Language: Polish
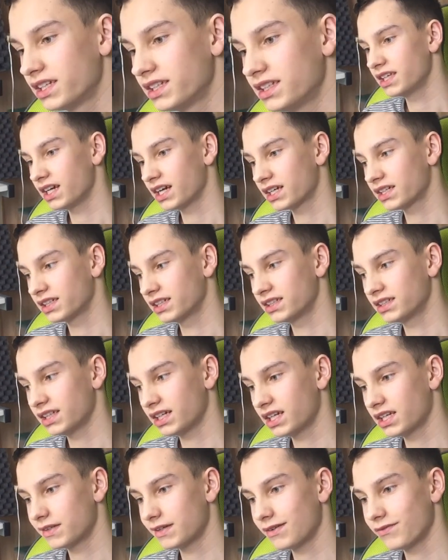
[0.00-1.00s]
okay, jak e,
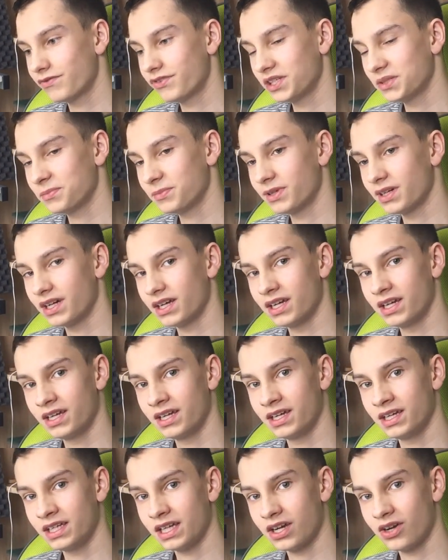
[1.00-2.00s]
nagrywam film,
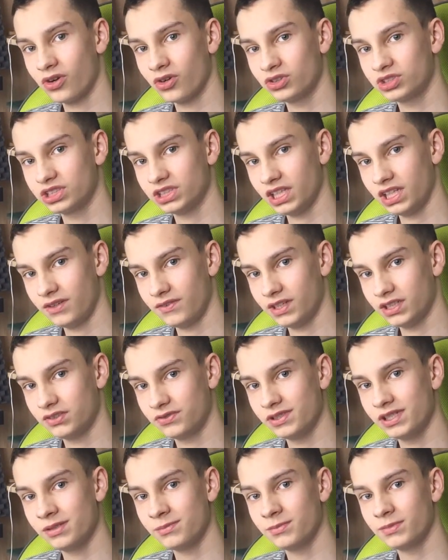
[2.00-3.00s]
e, jak kończę
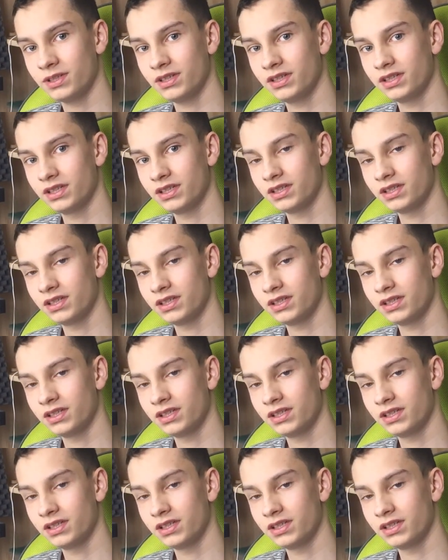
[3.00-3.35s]
nagrywać film.